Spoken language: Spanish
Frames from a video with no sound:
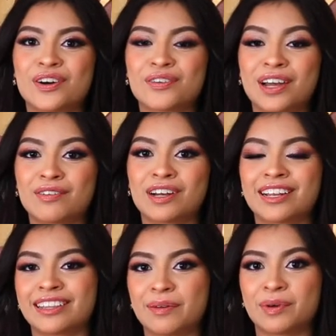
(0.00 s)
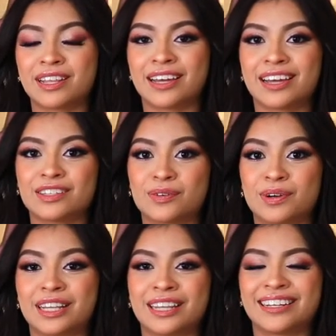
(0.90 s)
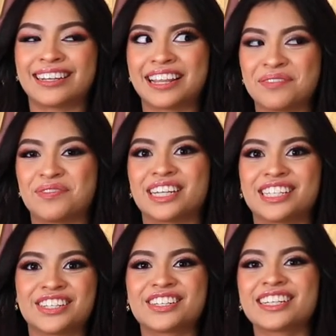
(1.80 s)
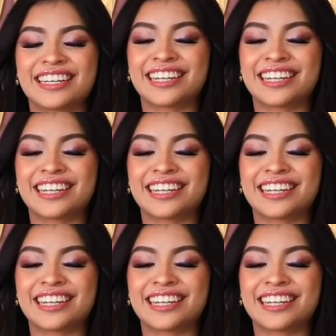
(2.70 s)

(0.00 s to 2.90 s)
Hoy voy a hablar del tema de, sobre la depresión.